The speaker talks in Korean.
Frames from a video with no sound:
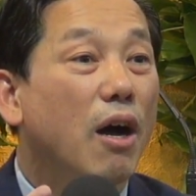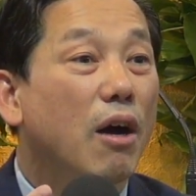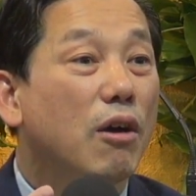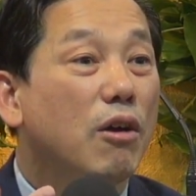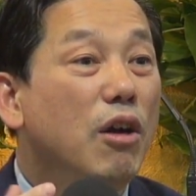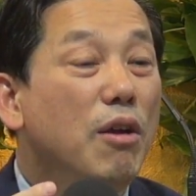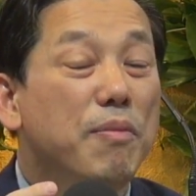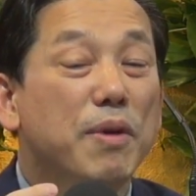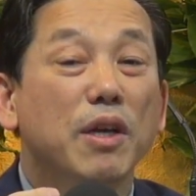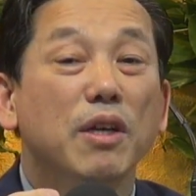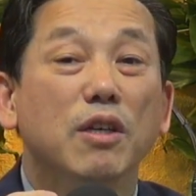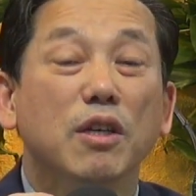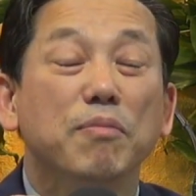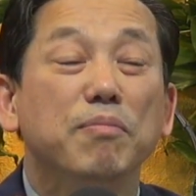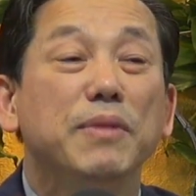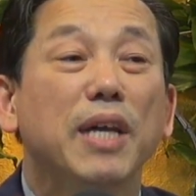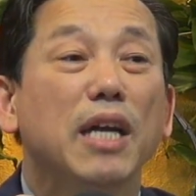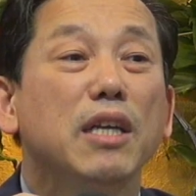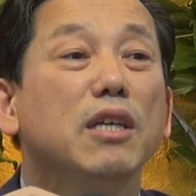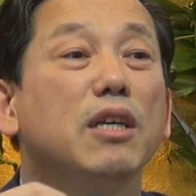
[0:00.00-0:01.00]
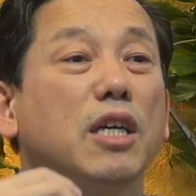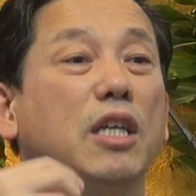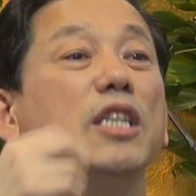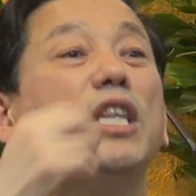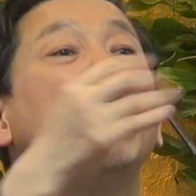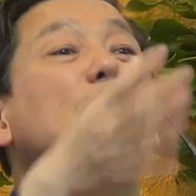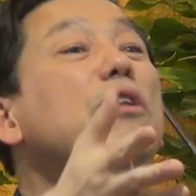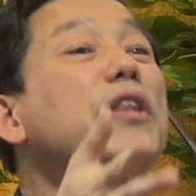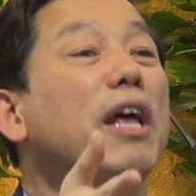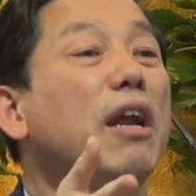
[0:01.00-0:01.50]
그러면 음란은
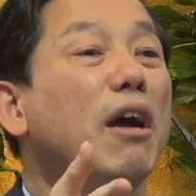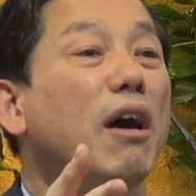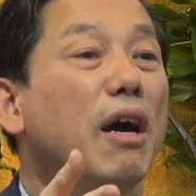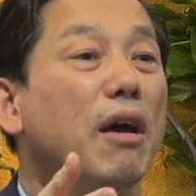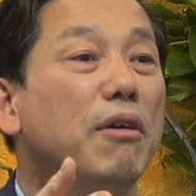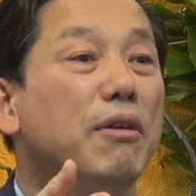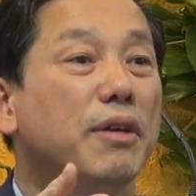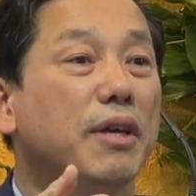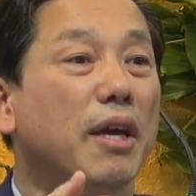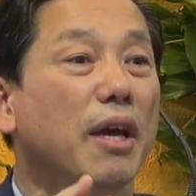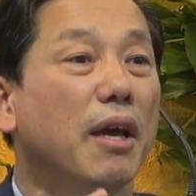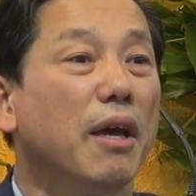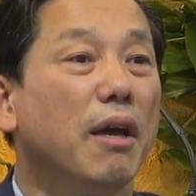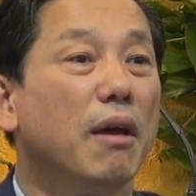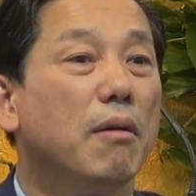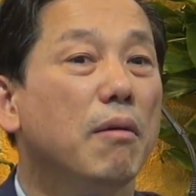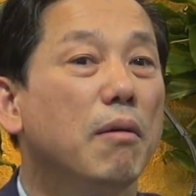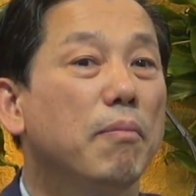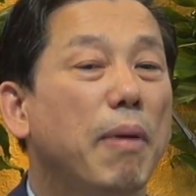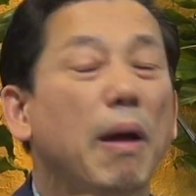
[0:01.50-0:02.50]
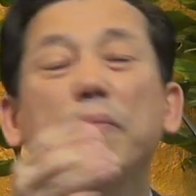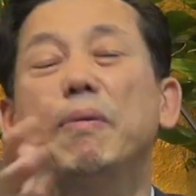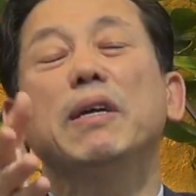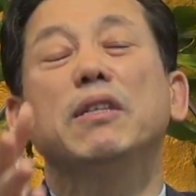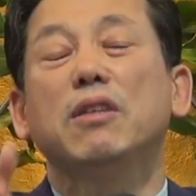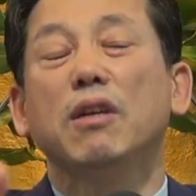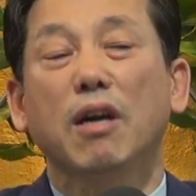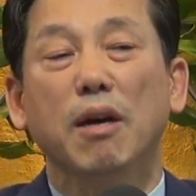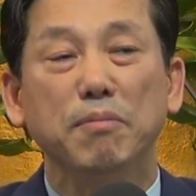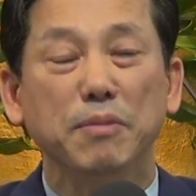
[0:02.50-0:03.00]
그대로 내려가요. 이렇게
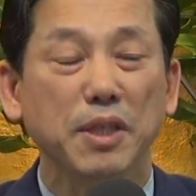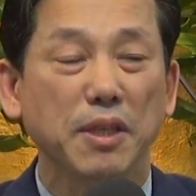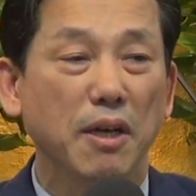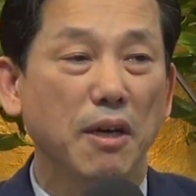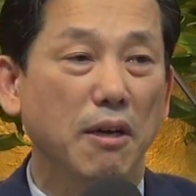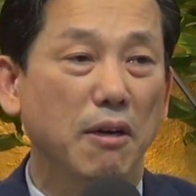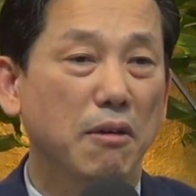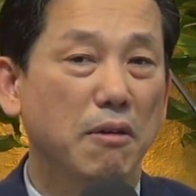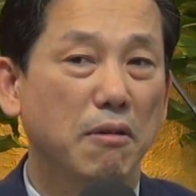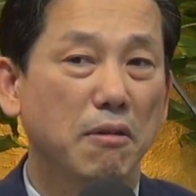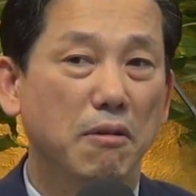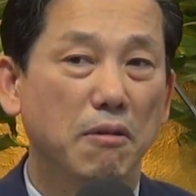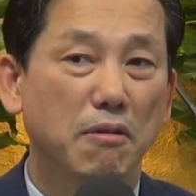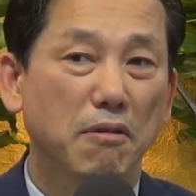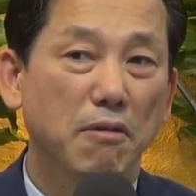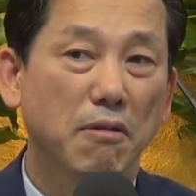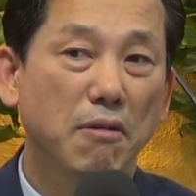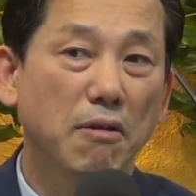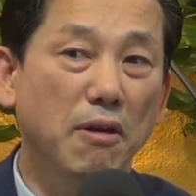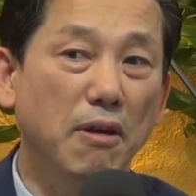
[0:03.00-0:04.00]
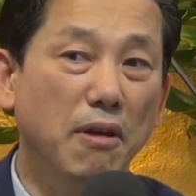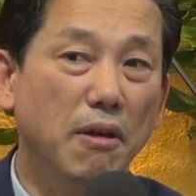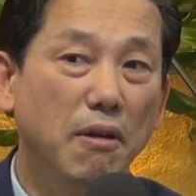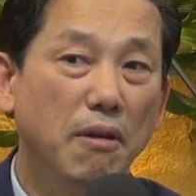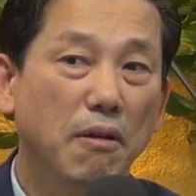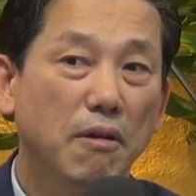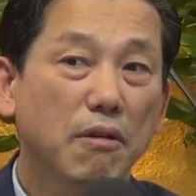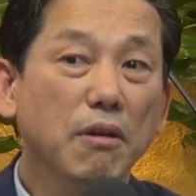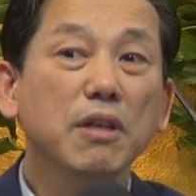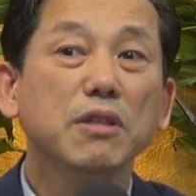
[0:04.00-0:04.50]
팍팍 들어갑니다.
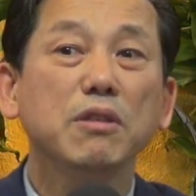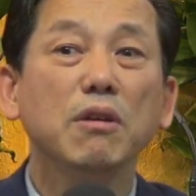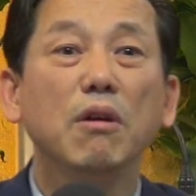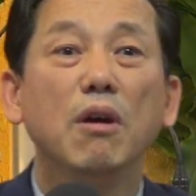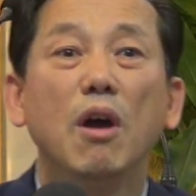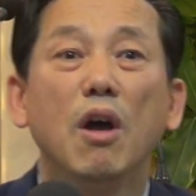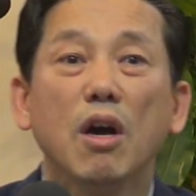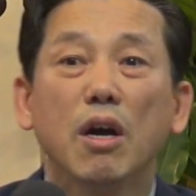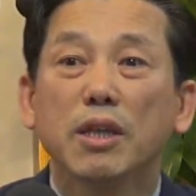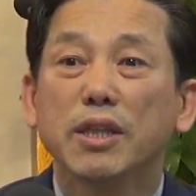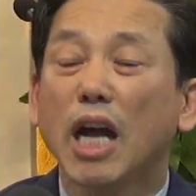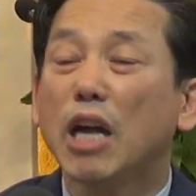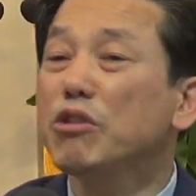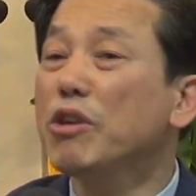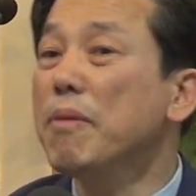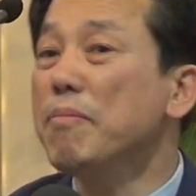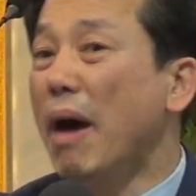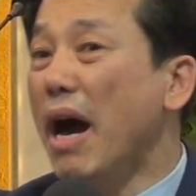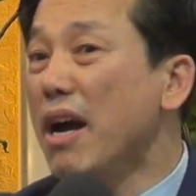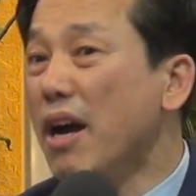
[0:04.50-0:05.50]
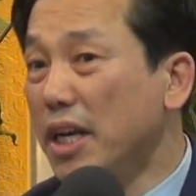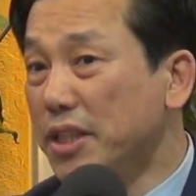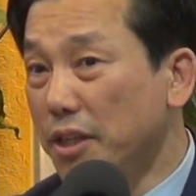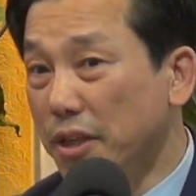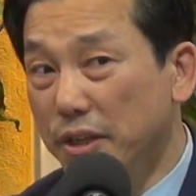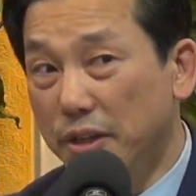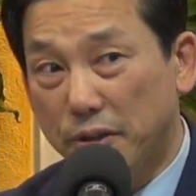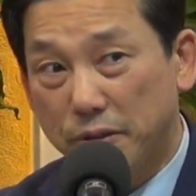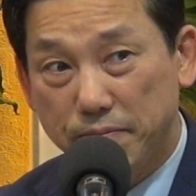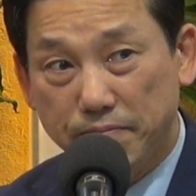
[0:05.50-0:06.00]
그래서 나중에
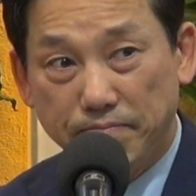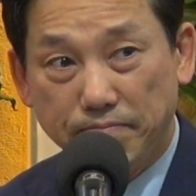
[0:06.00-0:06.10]
망가져요.